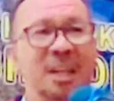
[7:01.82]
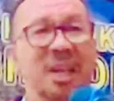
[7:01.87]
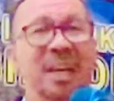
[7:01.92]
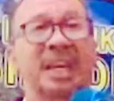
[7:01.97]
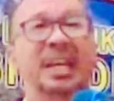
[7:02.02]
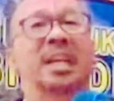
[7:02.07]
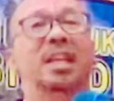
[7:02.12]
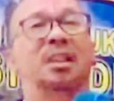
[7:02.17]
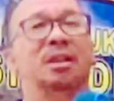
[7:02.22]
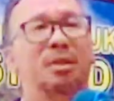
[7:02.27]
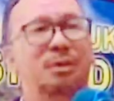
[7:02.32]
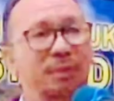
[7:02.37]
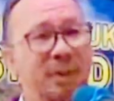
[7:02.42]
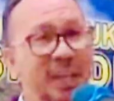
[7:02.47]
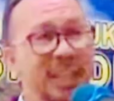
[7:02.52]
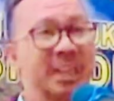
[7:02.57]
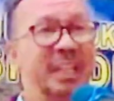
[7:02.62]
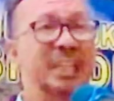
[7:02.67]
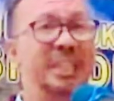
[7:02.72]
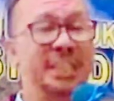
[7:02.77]
itu yang
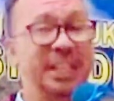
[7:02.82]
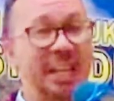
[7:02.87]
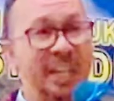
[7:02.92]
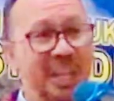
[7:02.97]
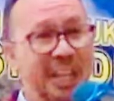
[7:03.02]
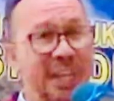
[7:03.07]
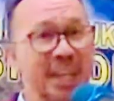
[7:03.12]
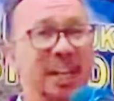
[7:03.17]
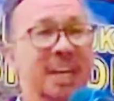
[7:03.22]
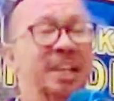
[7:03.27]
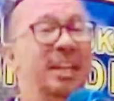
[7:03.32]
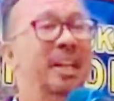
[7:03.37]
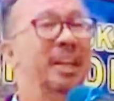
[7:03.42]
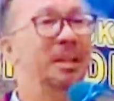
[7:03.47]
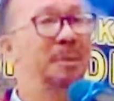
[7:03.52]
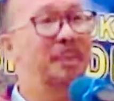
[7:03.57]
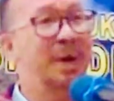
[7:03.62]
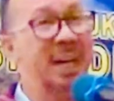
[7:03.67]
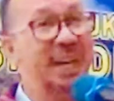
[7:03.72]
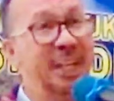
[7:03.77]
diseringkan dan
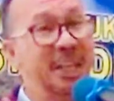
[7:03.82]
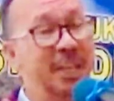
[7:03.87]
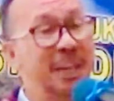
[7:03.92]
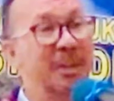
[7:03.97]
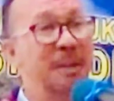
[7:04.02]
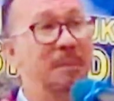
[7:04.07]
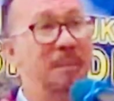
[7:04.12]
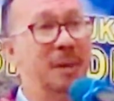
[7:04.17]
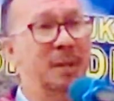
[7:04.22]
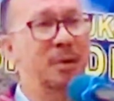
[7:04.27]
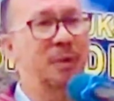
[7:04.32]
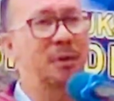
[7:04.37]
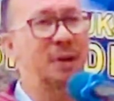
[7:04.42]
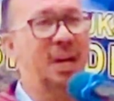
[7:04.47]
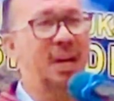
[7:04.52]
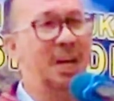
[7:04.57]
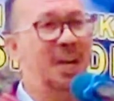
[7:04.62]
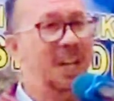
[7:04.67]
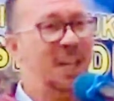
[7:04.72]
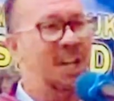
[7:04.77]
dibagikan kepada orang.
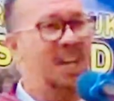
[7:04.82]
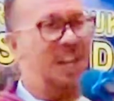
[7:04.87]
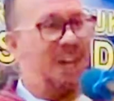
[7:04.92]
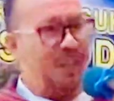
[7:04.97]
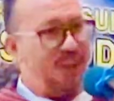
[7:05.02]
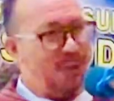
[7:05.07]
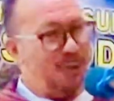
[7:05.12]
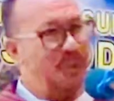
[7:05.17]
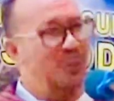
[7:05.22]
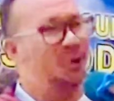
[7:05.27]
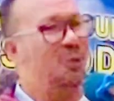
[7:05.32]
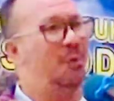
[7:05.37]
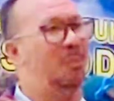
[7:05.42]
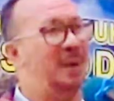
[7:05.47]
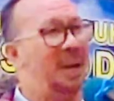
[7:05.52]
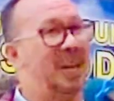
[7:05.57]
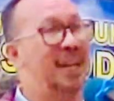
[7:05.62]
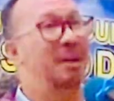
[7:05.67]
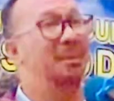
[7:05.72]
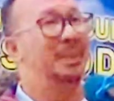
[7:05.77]
Ayo coba
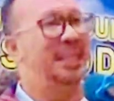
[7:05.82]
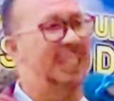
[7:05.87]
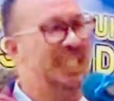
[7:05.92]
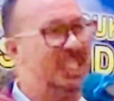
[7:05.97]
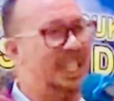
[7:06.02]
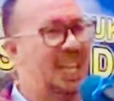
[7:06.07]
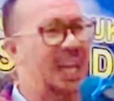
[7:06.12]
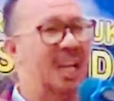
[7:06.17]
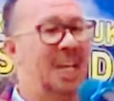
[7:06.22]
ke misa.